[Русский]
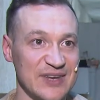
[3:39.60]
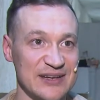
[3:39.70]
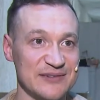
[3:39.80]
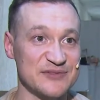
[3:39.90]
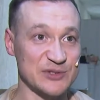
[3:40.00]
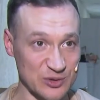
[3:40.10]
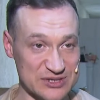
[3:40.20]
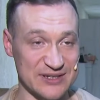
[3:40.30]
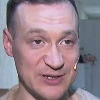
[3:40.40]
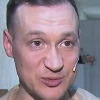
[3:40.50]

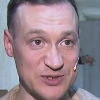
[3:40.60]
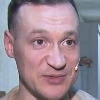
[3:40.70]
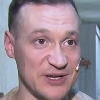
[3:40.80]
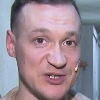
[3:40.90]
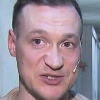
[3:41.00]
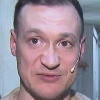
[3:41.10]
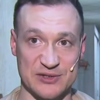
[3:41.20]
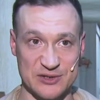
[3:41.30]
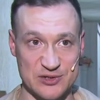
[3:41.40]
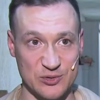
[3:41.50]
взрослые люди, мне кажется, в
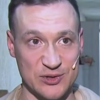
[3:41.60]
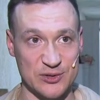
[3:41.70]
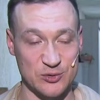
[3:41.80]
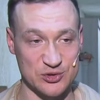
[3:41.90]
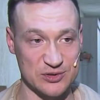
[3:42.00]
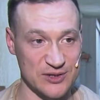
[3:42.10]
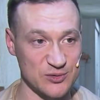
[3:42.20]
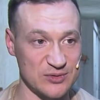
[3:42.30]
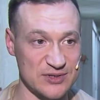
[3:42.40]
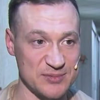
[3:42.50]
этой истории тоже найдут
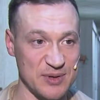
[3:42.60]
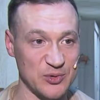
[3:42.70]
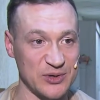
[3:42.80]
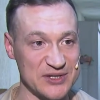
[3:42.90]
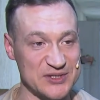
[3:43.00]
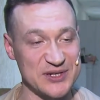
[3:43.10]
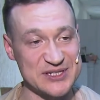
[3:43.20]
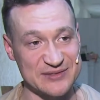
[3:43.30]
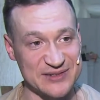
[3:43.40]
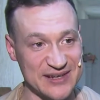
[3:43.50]
для себя много
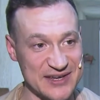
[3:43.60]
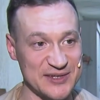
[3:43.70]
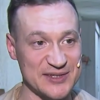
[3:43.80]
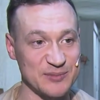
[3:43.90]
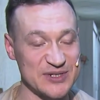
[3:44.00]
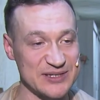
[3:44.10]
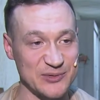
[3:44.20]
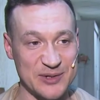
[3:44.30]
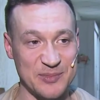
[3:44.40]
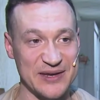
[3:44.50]
интересного и какие-то мысли у
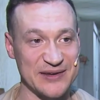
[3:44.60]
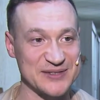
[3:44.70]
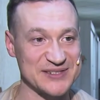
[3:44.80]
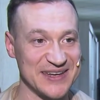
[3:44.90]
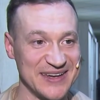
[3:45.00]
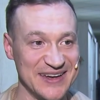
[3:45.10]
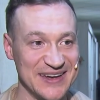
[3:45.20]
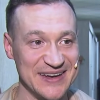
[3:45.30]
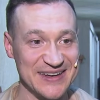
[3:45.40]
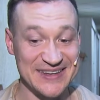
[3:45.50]
них появятся.
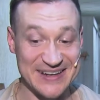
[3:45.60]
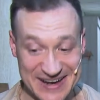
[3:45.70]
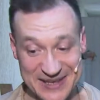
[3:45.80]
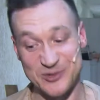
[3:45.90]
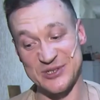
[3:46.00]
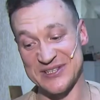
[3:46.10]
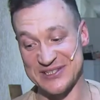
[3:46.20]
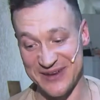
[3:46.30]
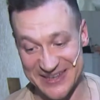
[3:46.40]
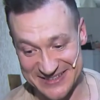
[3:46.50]
И глядя уже на
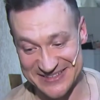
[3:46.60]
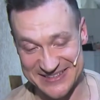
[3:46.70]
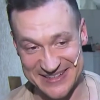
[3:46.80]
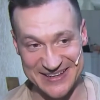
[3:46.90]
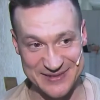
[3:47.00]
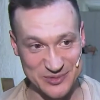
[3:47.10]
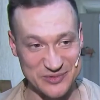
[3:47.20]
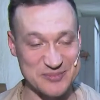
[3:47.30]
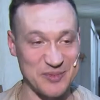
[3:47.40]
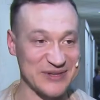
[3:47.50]
своих детей, они будут
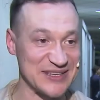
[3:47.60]
вспоминать